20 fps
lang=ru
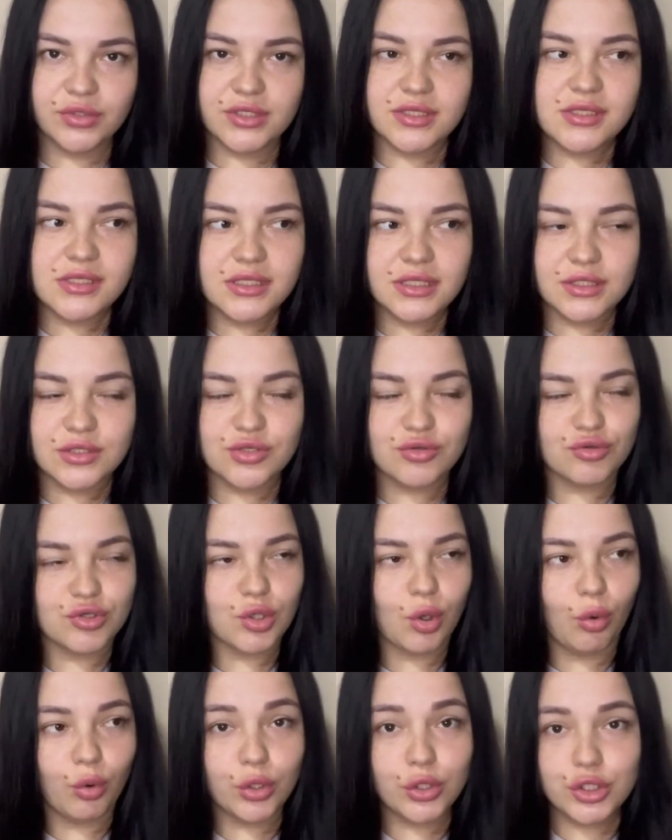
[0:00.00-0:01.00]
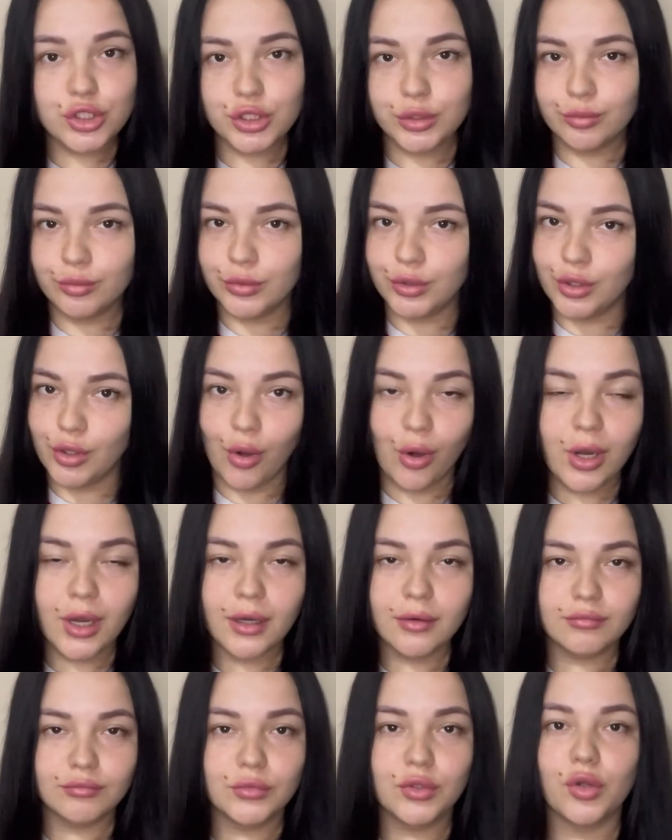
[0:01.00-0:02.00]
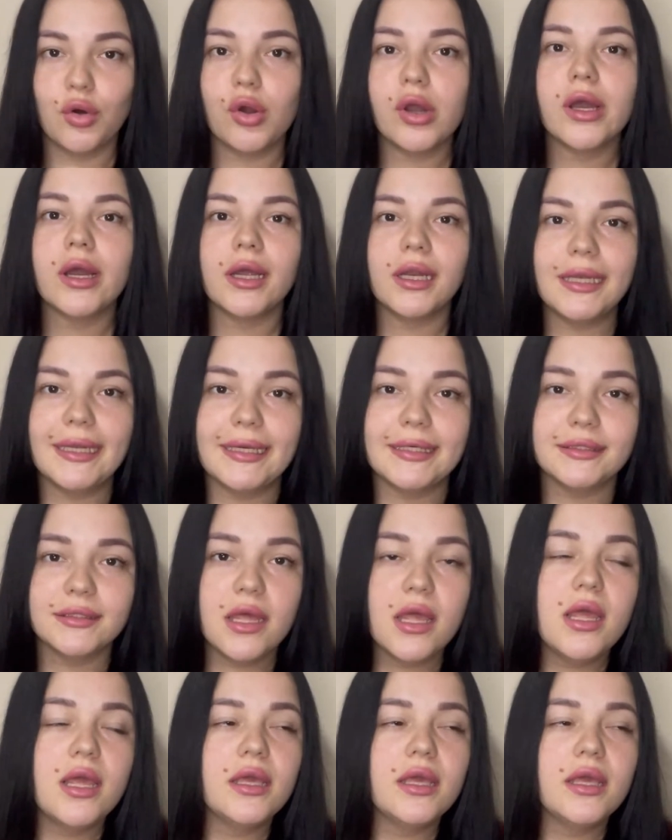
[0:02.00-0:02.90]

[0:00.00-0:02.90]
ресницы уже очень много-много лет.